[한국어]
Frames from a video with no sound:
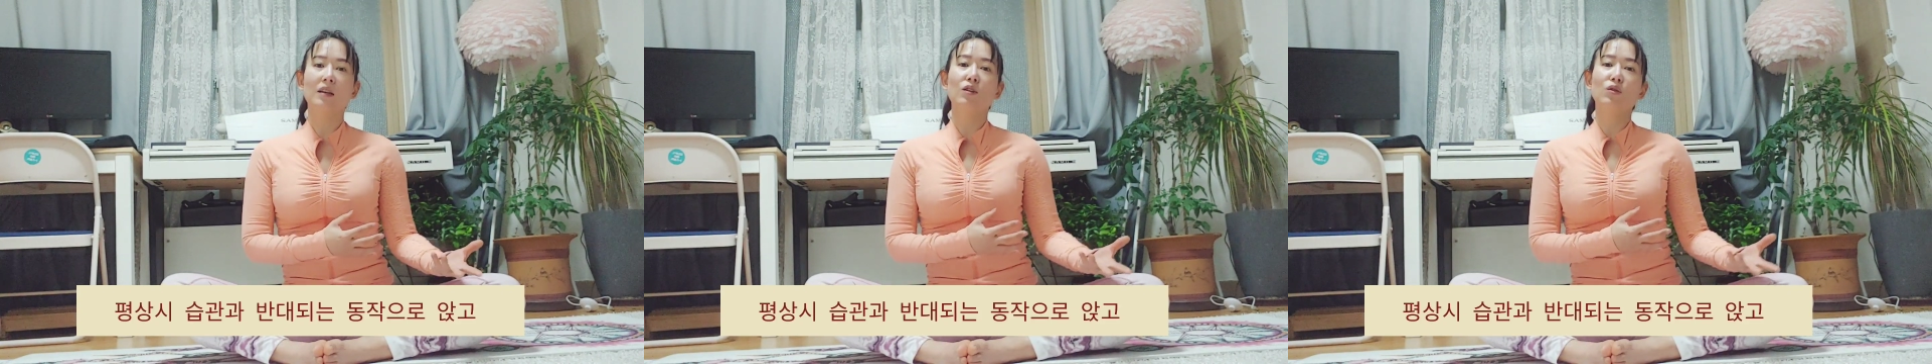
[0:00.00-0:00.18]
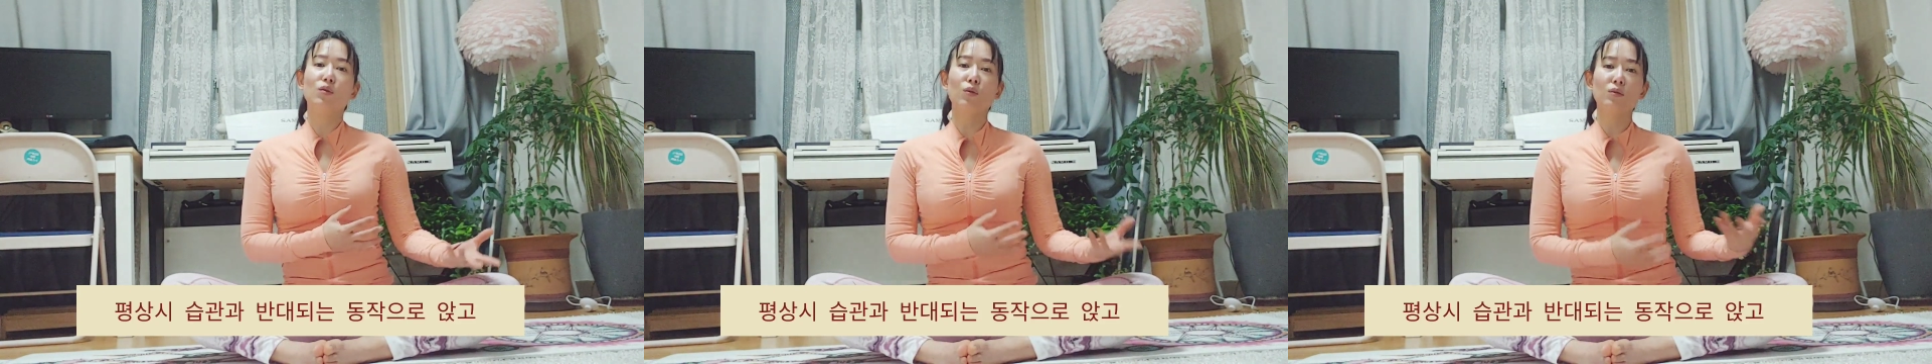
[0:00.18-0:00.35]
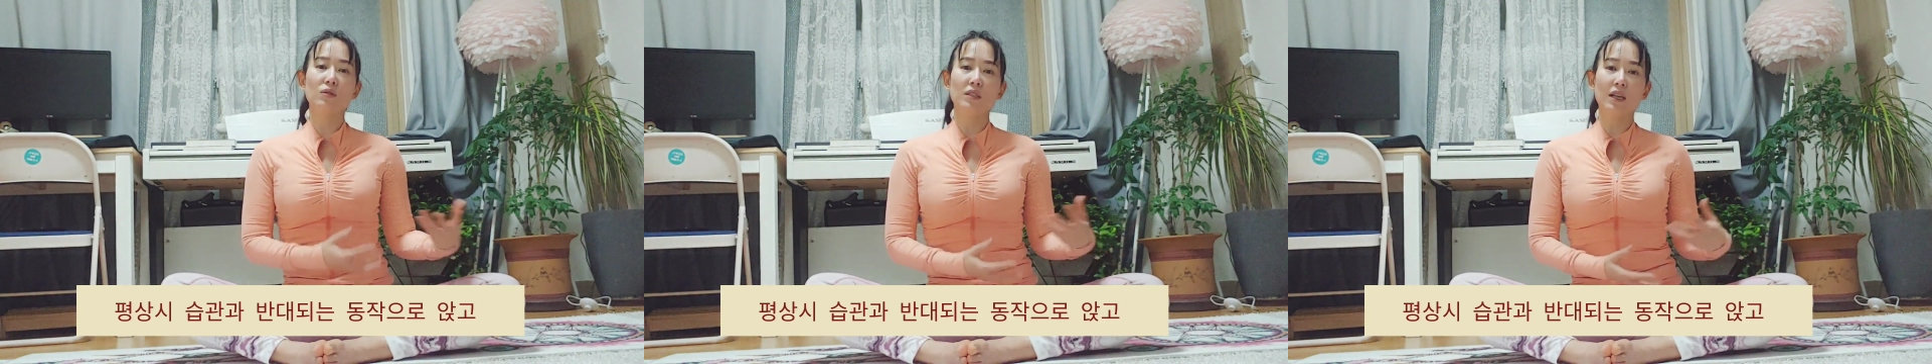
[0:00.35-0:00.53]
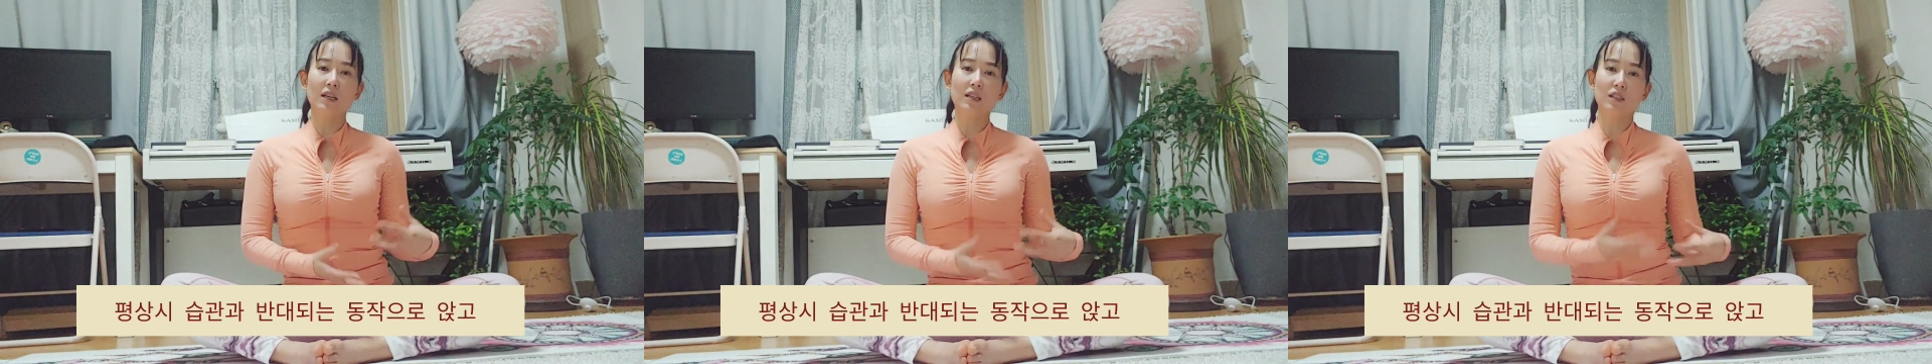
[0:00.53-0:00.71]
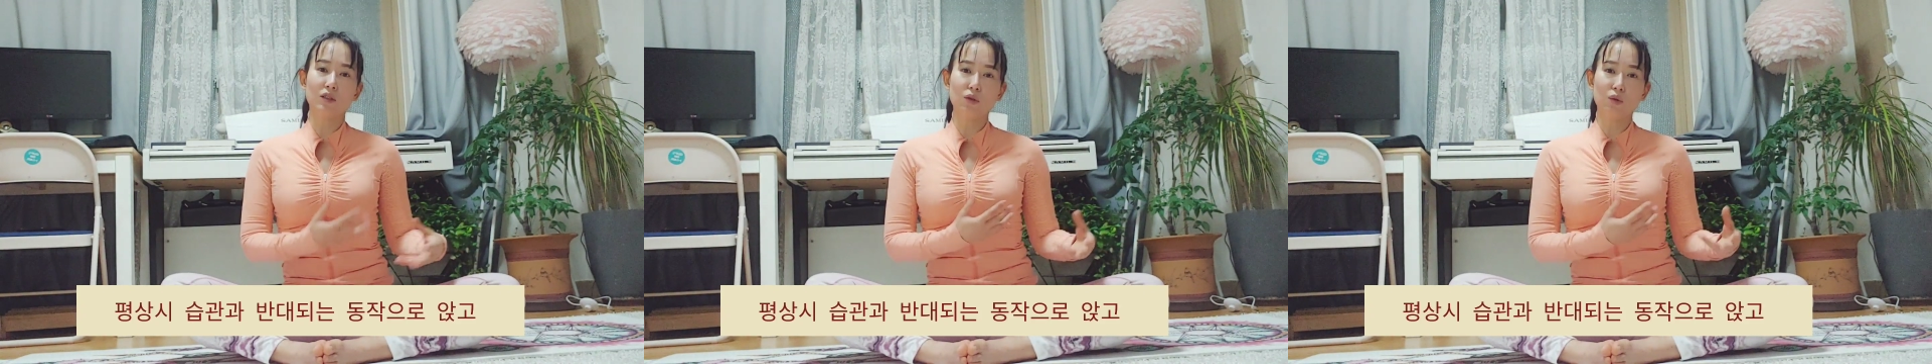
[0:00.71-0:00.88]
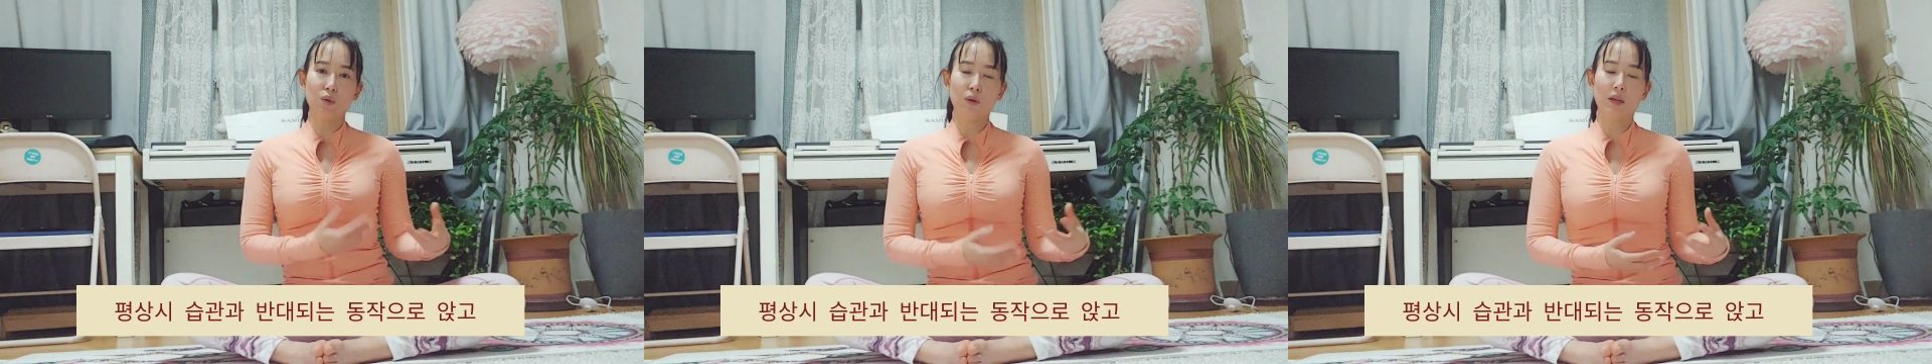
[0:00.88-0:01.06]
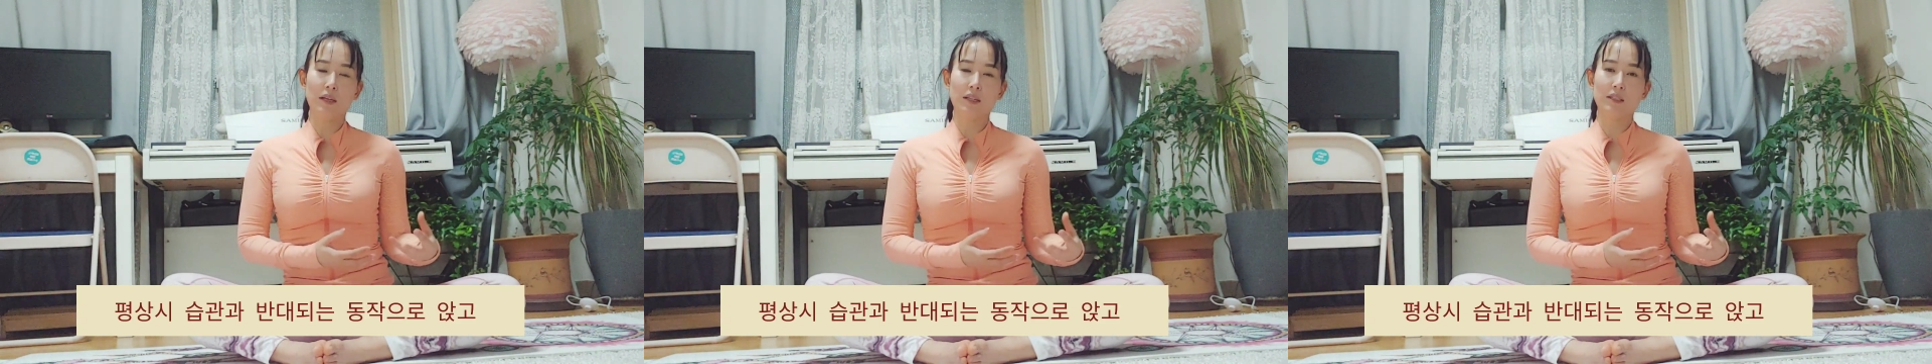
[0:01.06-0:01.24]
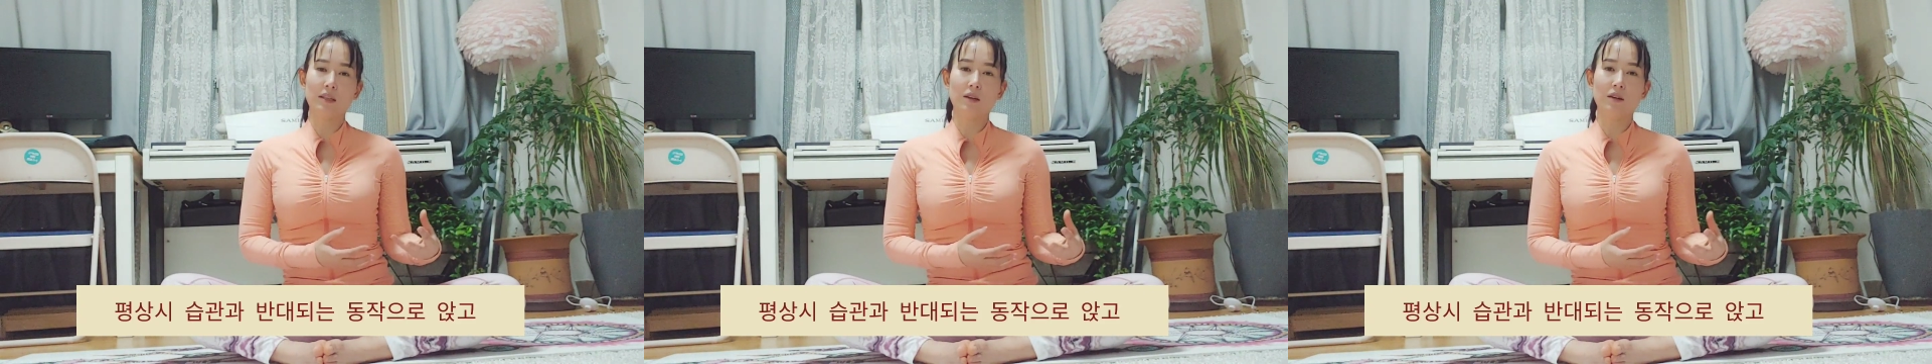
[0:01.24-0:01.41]
동작을
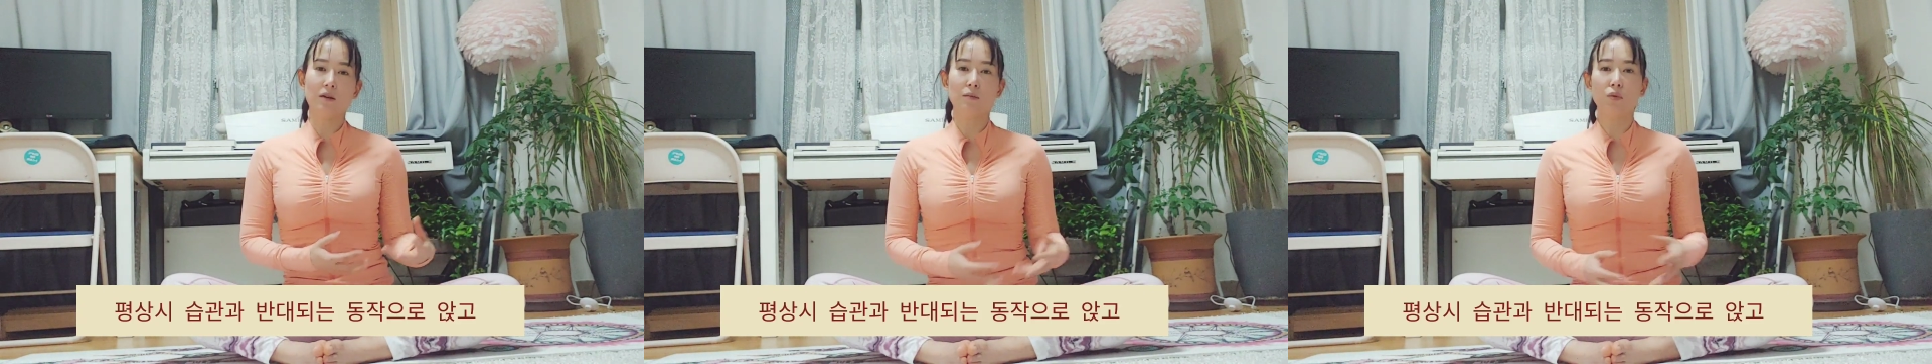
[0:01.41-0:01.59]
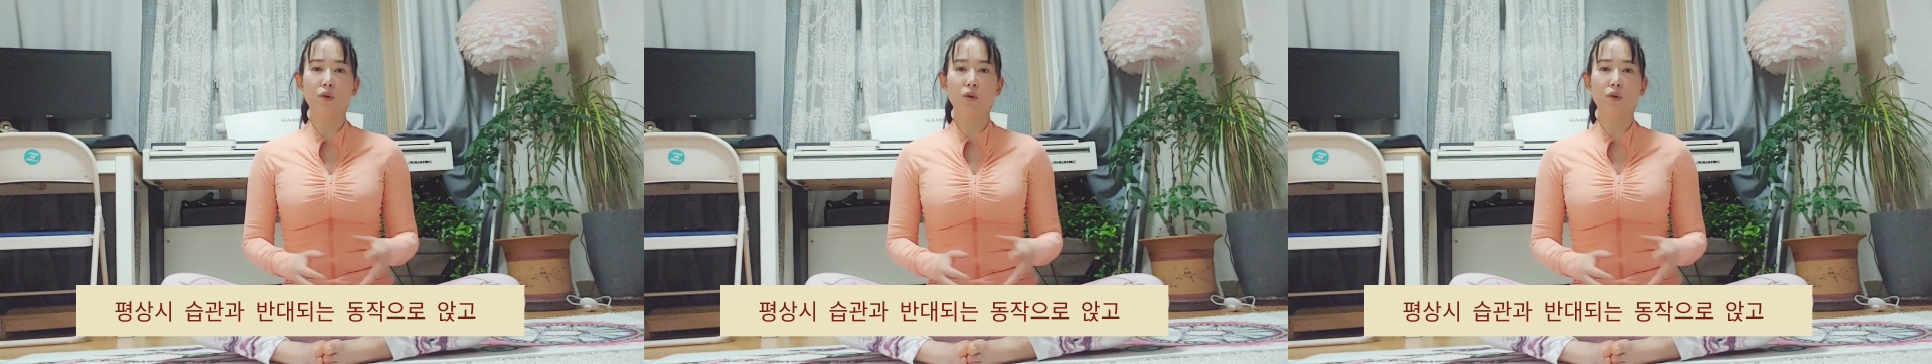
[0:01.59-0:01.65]
통해서